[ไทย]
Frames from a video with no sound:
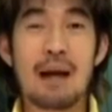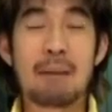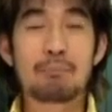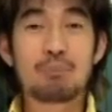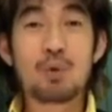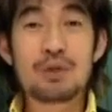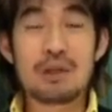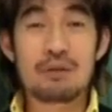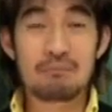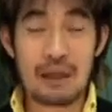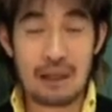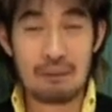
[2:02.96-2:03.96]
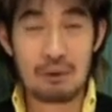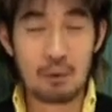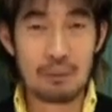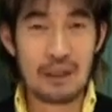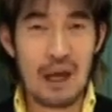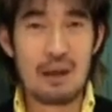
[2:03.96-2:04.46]
บังคับผู้หญิง บังคับอา
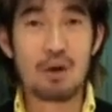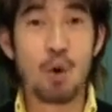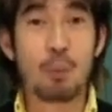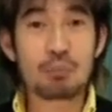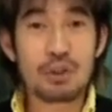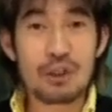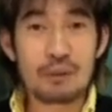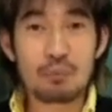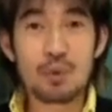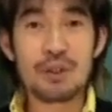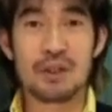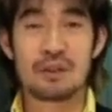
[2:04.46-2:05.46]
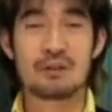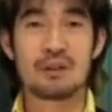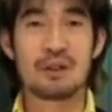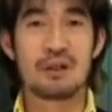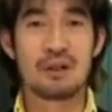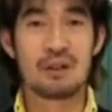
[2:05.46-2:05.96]
รมณ์ไม่ได้ข่มขืนผู้หญิง
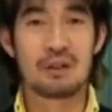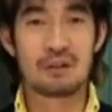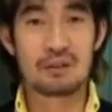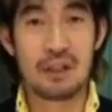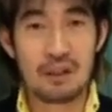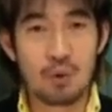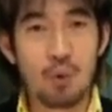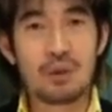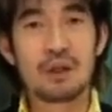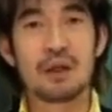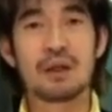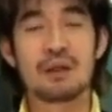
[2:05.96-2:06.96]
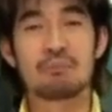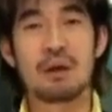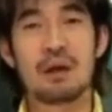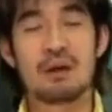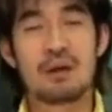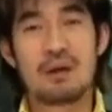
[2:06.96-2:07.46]
ติดคุกเลยเห็นไห
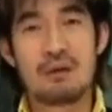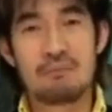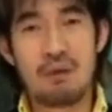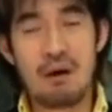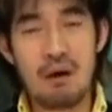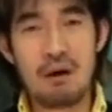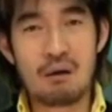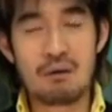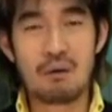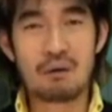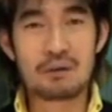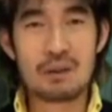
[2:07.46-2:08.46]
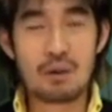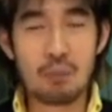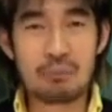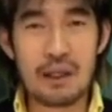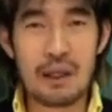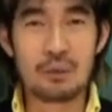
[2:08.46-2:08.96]
มเพราะคนที่
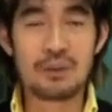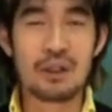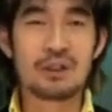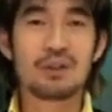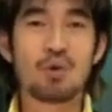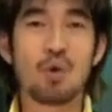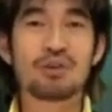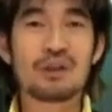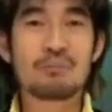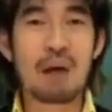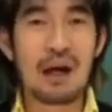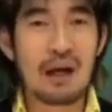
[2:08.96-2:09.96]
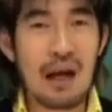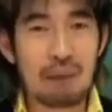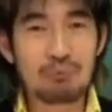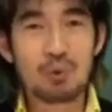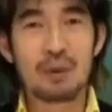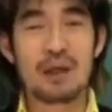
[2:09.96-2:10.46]
ล้มเหลวเนี่ยคือคนที่บัง
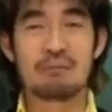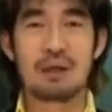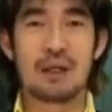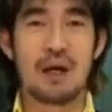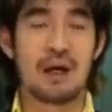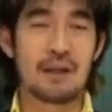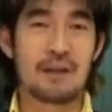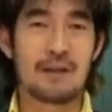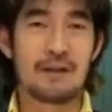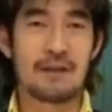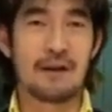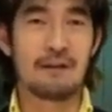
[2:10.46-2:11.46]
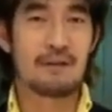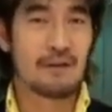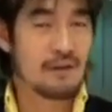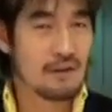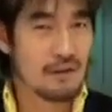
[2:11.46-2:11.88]
คับตัวเองไม่ได้นะ